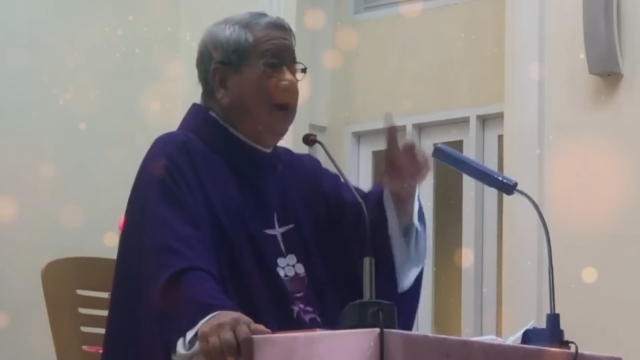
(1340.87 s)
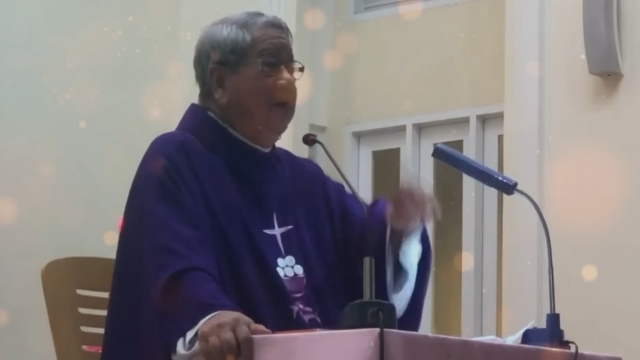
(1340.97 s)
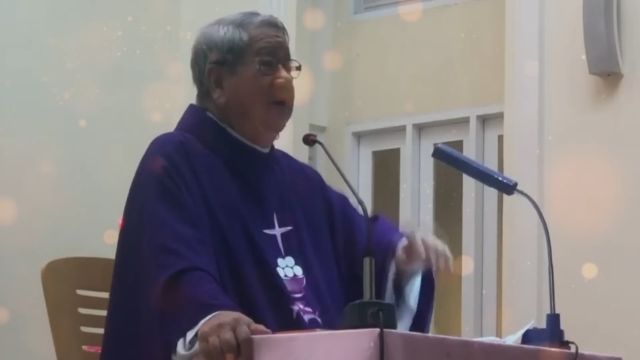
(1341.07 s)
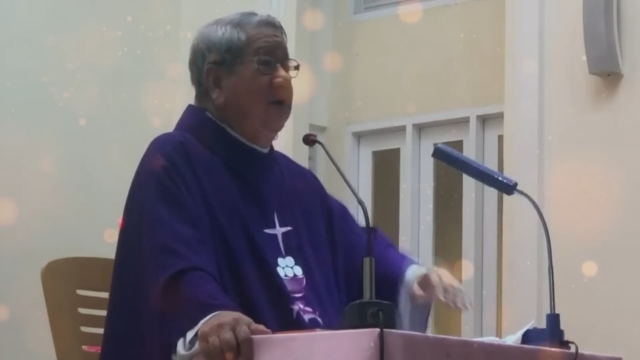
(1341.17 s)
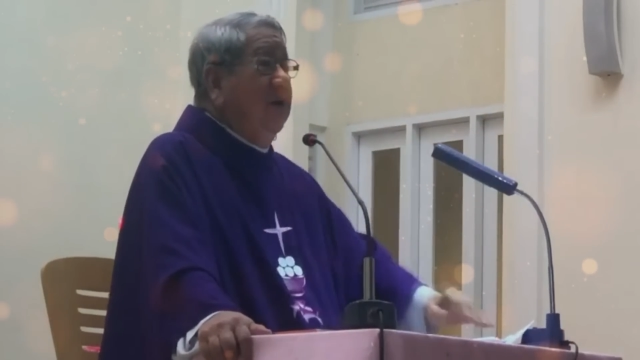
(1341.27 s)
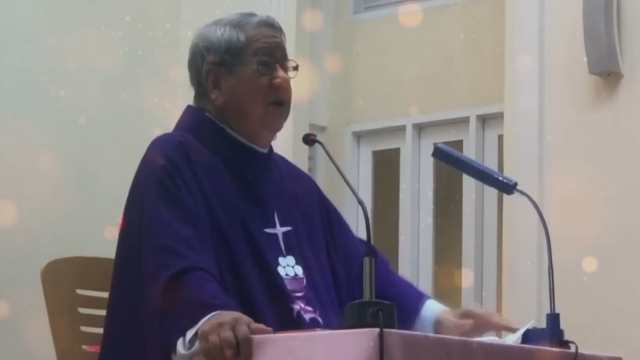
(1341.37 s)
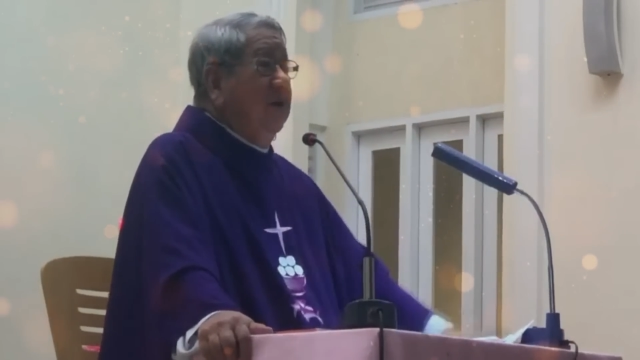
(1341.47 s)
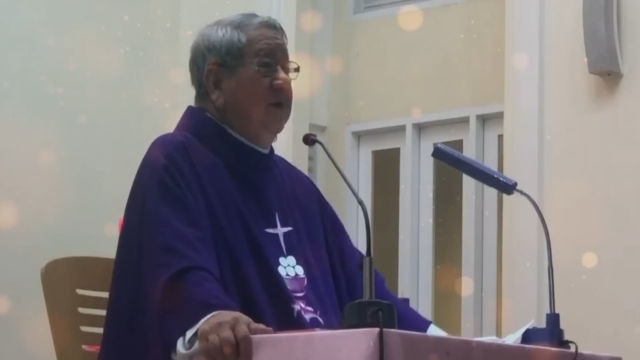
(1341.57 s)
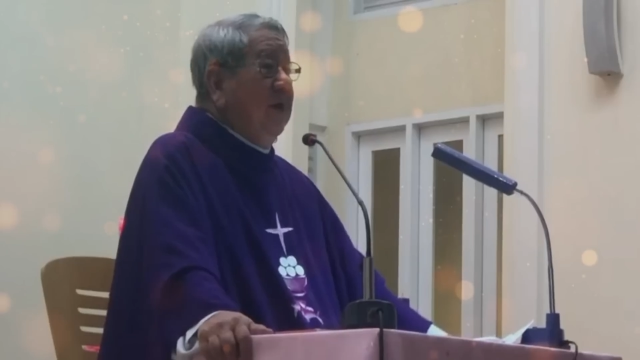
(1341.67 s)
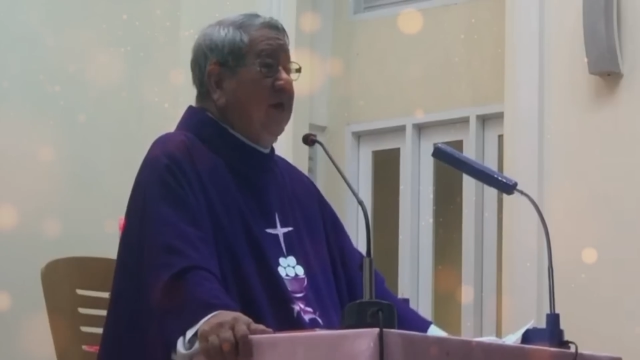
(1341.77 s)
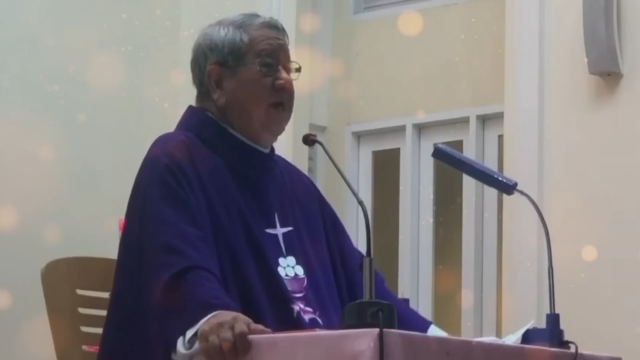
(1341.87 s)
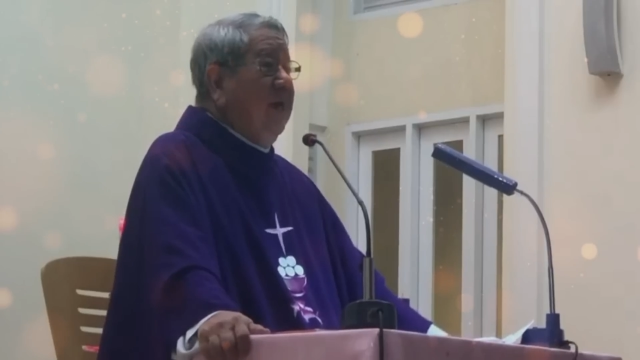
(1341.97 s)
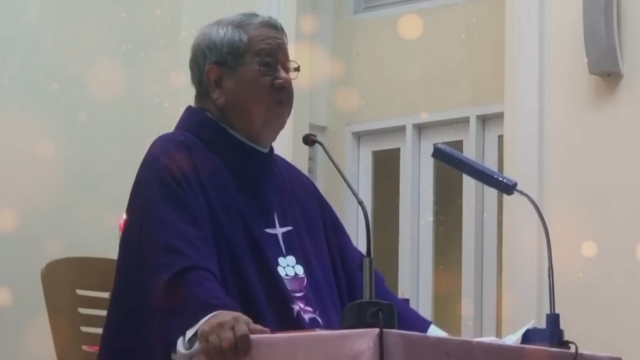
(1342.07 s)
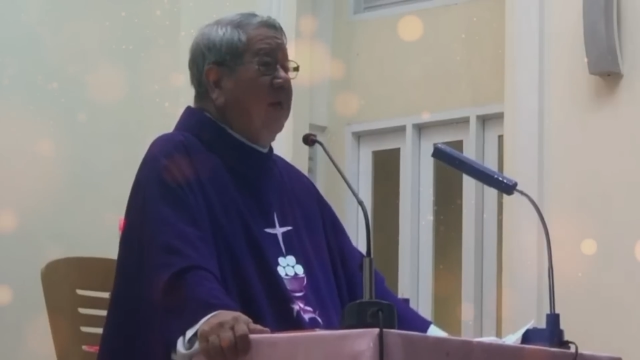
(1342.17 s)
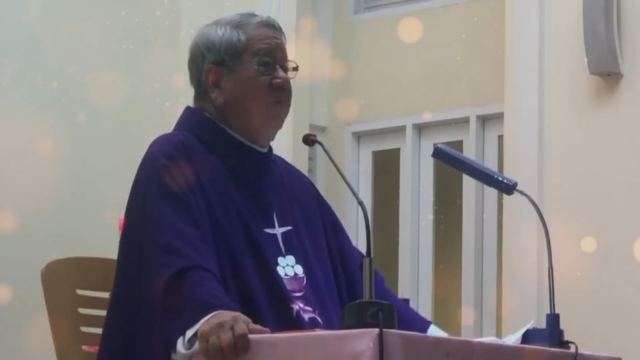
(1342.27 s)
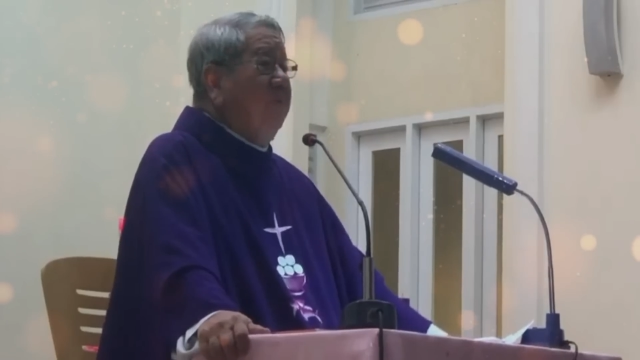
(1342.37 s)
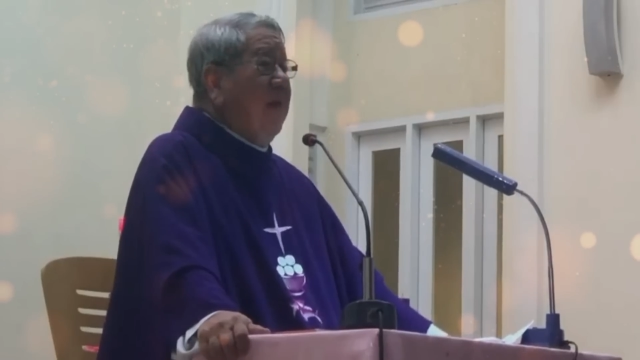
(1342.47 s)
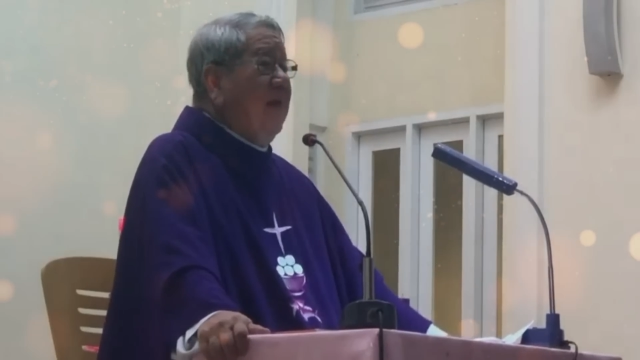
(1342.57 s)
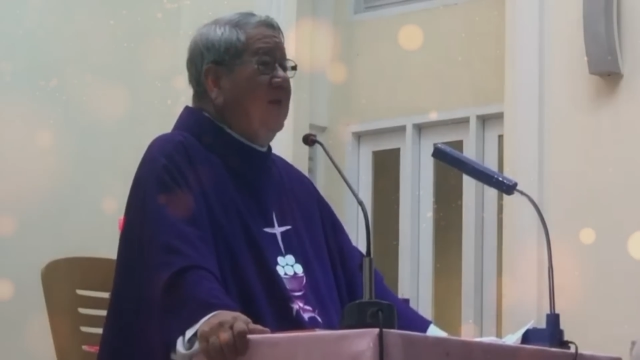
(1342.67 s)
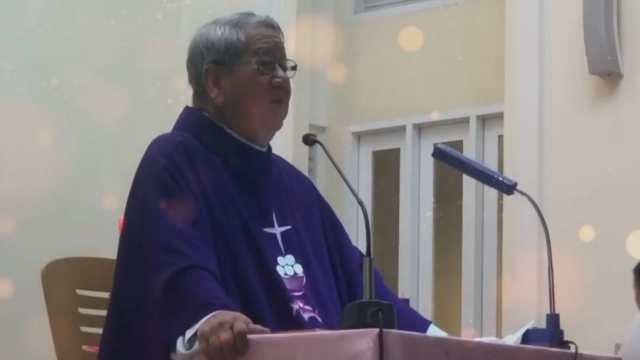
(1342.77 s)
đoàn, anh em lặp
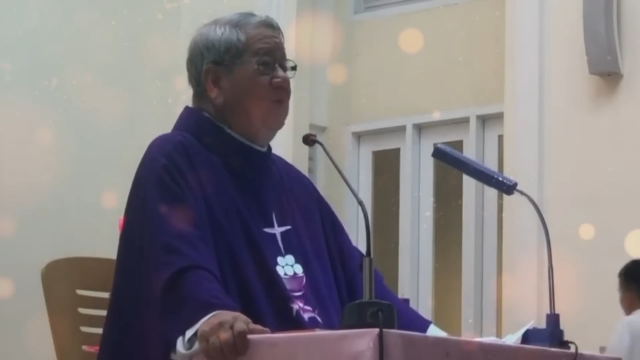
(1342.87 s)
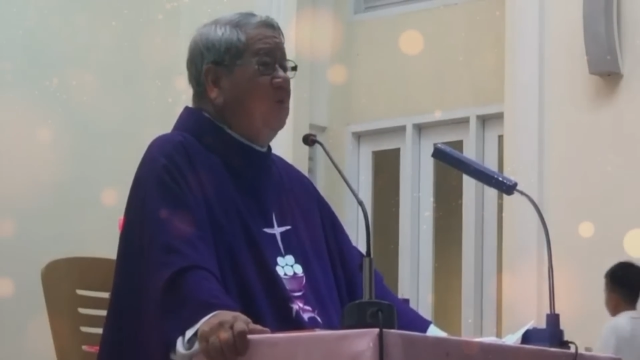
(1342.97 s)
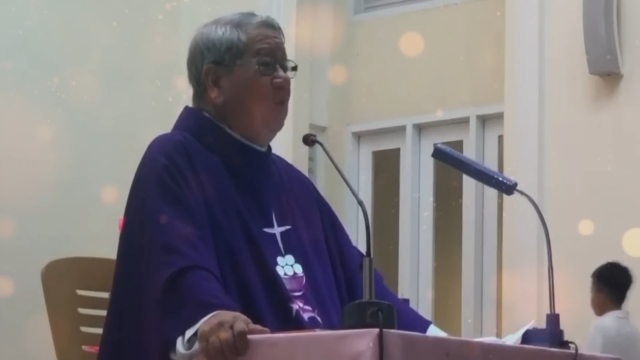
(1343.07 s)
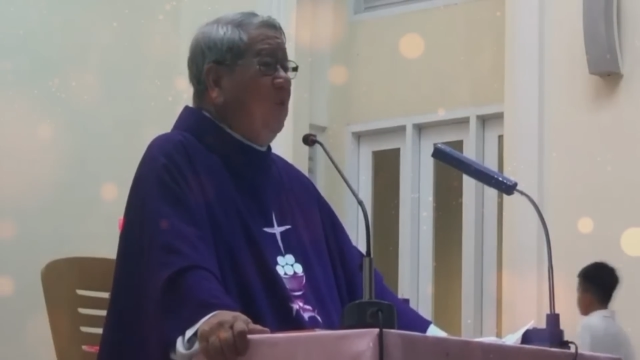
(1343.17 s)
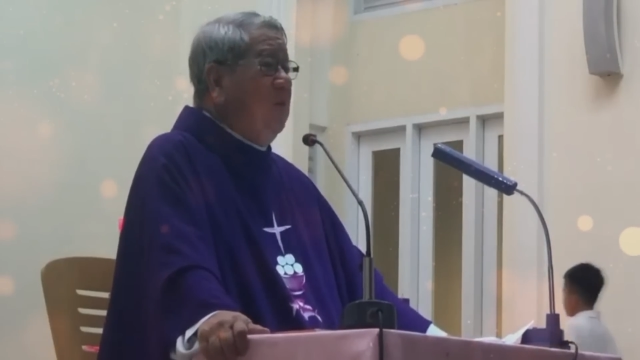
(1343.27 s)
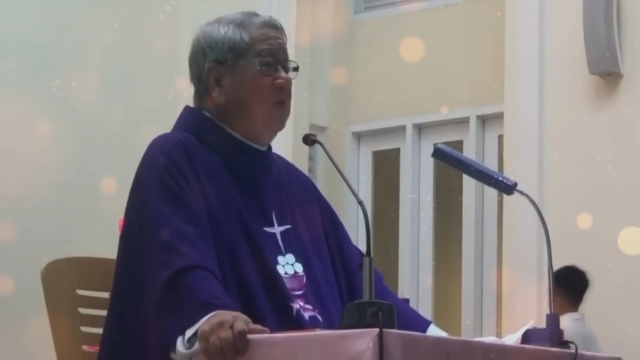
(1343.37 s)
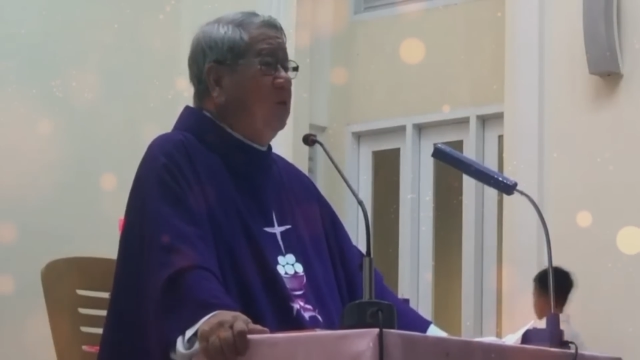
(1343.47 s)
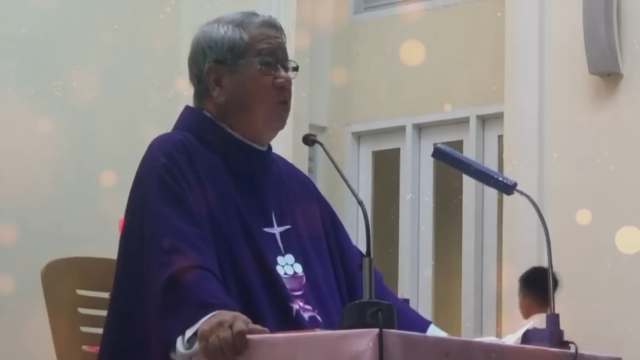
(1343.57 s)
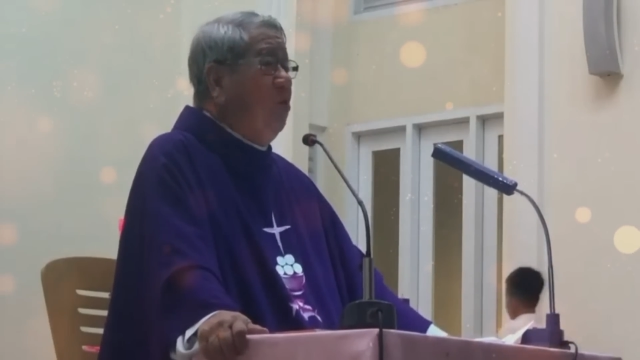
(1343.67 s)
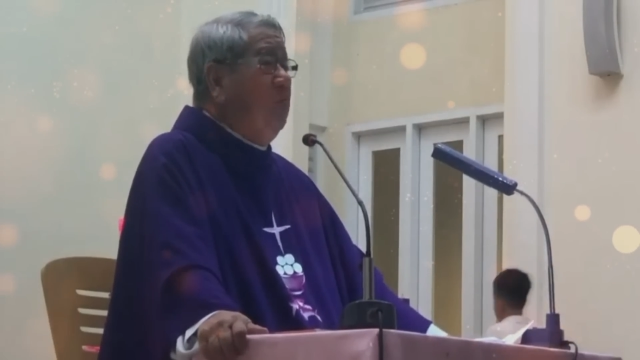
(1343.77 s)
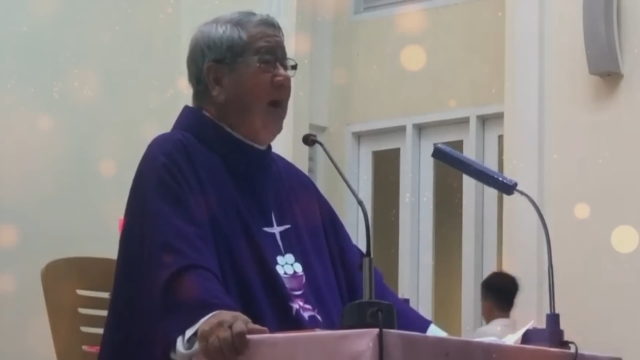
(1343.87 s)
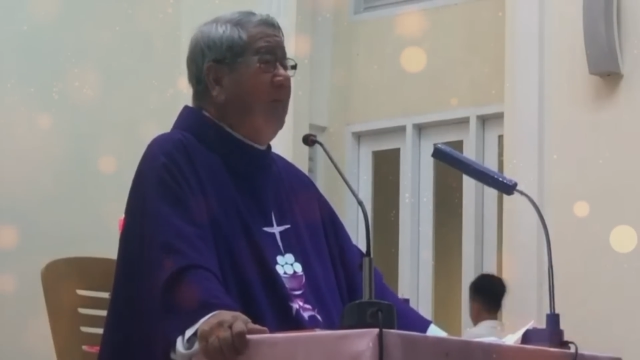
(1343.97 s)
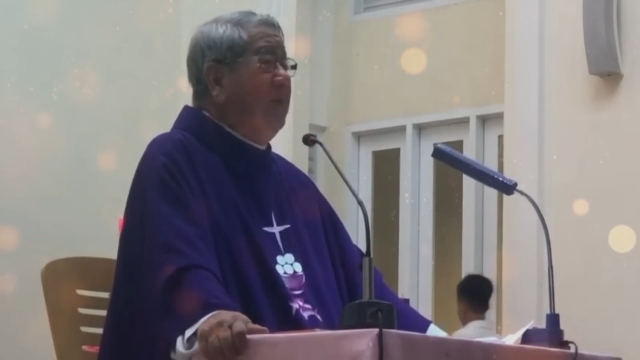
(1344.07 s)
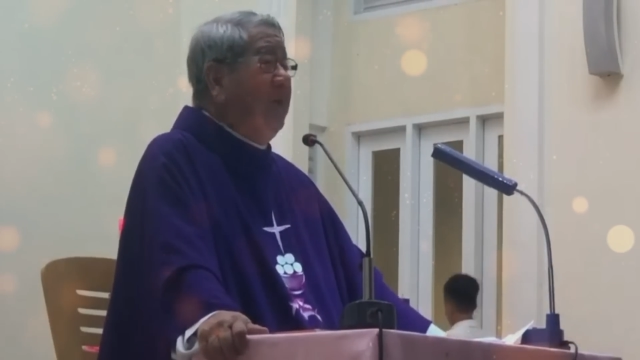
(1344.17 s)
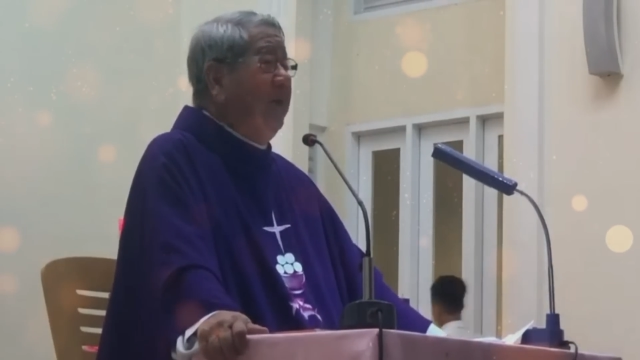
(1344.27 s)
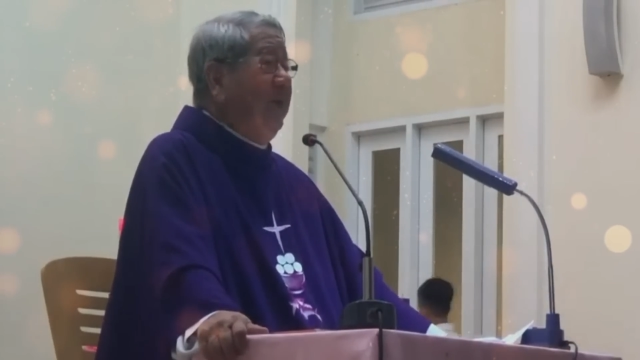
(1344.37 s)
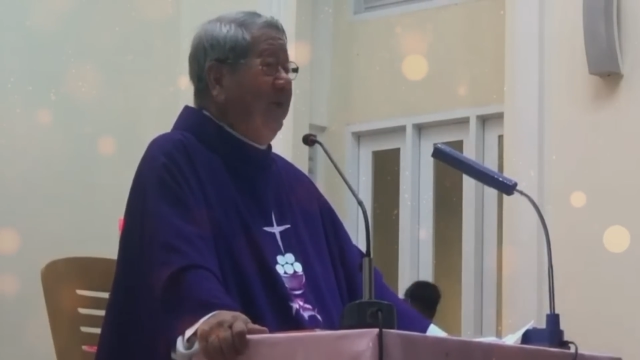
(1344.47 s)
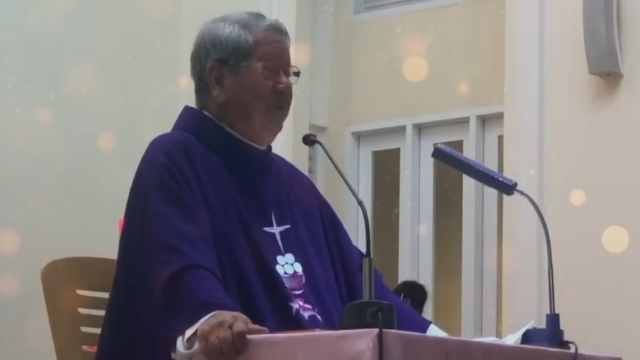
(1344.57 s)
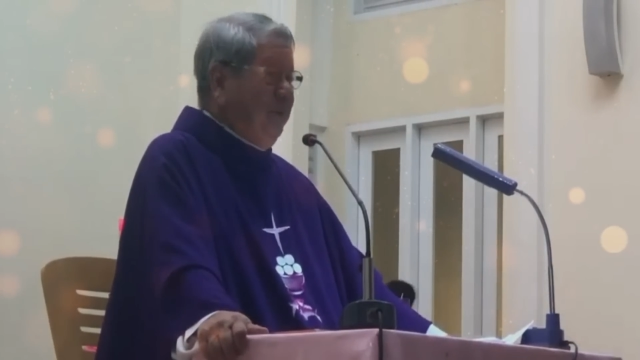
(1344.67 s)
lại lời Chúa số ba mươi.